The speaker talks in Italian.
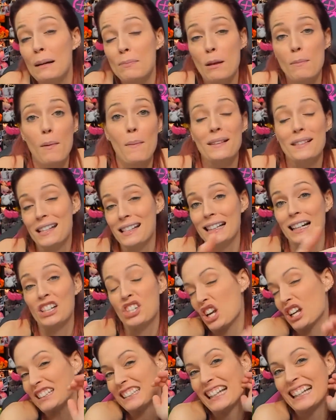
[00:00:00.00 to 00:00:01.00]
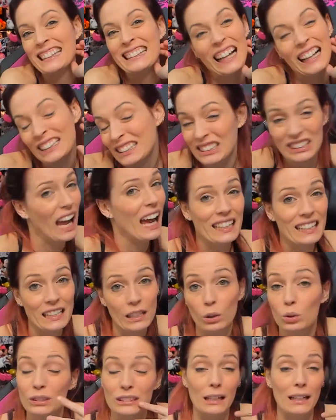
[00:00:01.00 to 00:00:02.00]
La mia babysitter ha 70
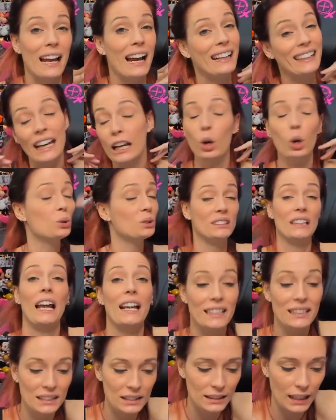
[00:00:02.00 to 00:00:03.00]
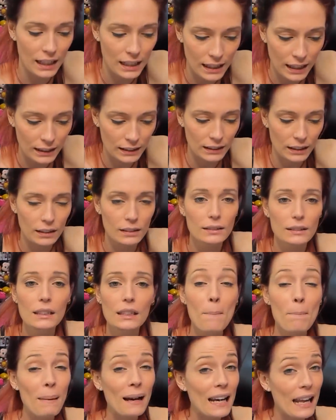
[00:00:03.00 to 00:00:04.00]
anni, non sa neanche cos'è internet.
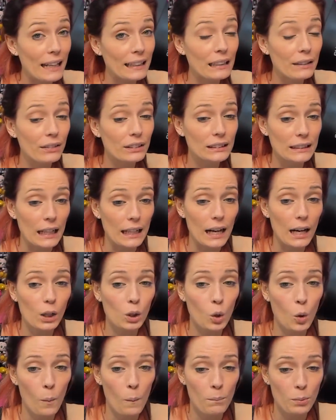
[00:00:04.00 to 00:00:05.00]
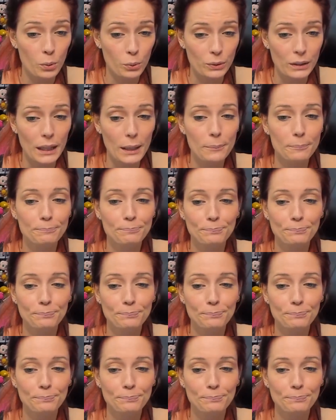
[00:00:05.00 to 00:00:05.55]
Ma lei deve stare al computer.